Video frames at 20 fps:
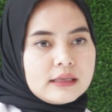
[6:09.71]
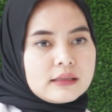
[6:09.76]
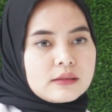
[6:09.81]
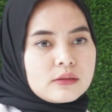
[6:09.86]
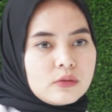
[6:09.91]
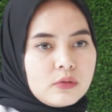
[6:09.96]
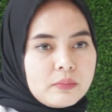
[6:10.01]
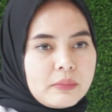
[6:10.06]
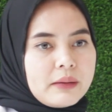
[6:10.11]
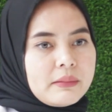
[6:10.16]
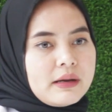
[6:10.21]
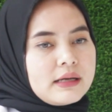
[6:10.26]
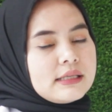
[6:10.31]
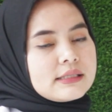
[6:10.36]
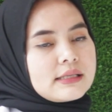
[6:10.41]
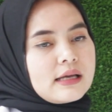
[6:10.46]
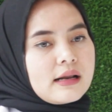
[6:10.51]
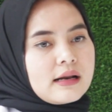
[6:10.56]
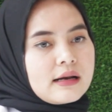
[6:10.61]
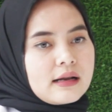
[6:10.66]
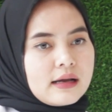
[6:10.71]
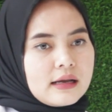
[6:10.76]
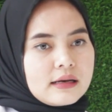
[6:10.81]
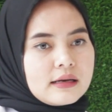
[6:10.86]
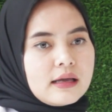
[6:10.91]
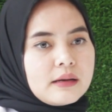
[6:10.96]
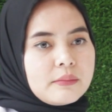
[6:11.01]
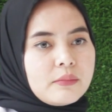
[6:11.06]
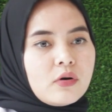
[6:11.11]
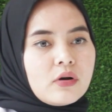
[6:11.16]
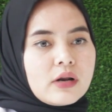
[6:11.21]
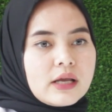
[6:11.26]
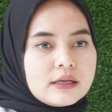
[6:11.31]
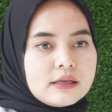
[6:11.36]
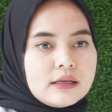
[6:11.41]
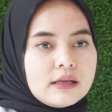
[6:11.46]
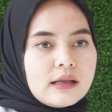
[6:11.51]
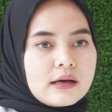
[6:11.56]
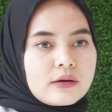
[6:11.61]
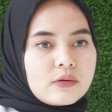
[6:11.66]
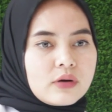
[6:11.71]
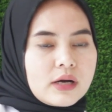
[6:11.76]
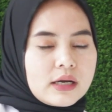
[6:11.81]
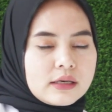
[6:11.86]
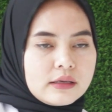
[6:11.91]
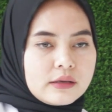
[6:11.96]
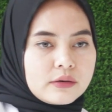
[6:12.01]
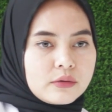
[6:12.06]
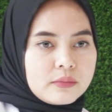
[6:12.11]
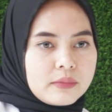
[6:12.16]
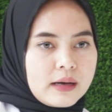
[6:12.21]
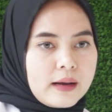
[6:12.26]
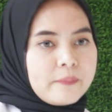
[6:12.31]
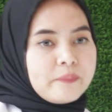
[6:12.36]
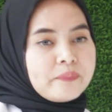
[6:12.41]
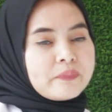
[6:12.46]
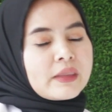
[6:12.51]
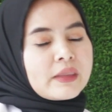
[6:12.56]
itu memang disarankan dan boleh dilakukan di rumah.